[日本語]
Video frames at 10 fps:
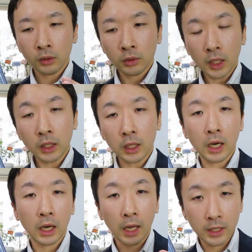具体的
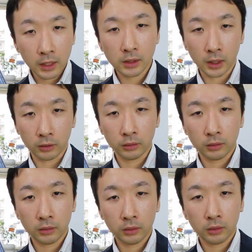な解決策っ
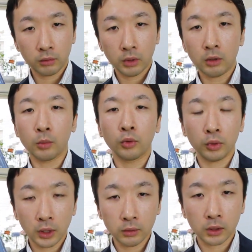ていうのも
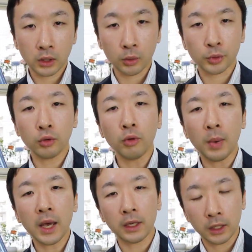載ってるんですけどその
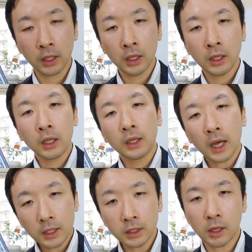前に
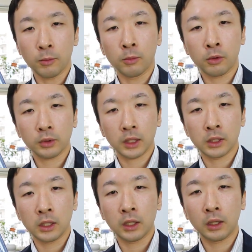なんで僕た
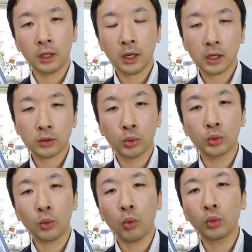ち人間がそう
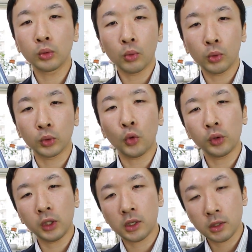いう行動を
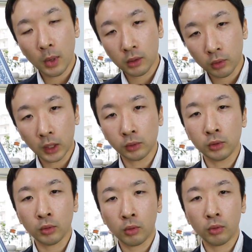とってしまうのかと
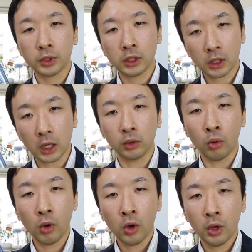いうところをしっかりと